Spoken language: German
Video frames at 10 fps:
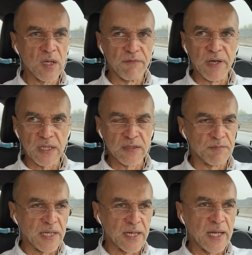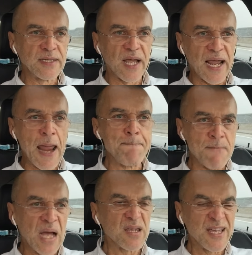während man ein M
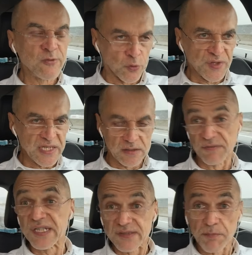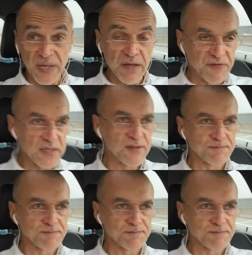intoniert. Was ist der Benefit?